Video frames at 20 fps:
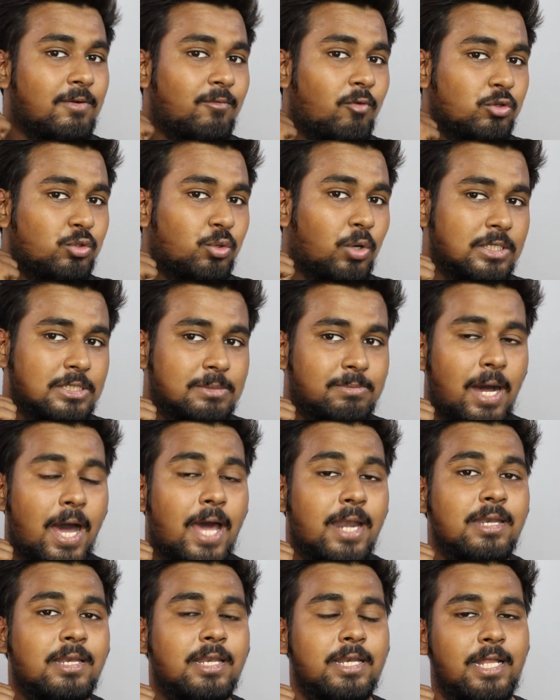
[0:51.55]
वो थोड़ा सा
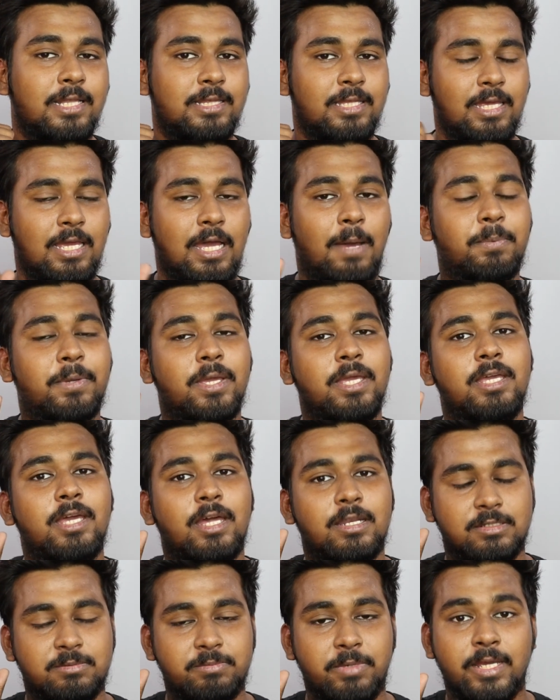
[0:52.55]
बाहर निकले रहते हैं आपके
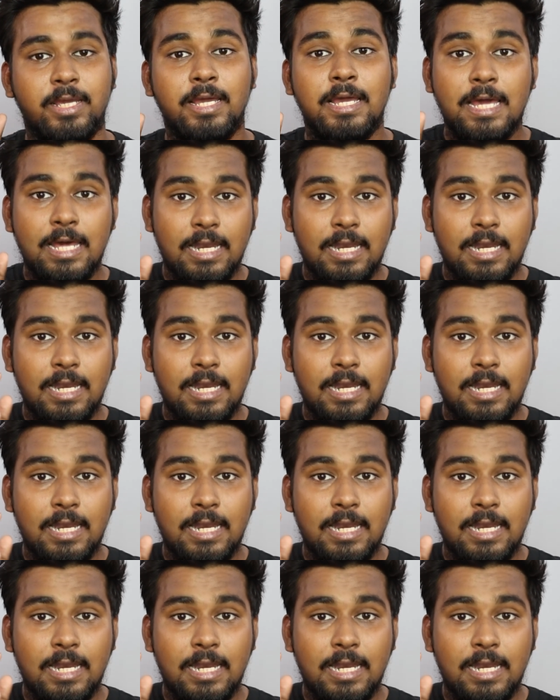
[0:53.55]
ईयर्स में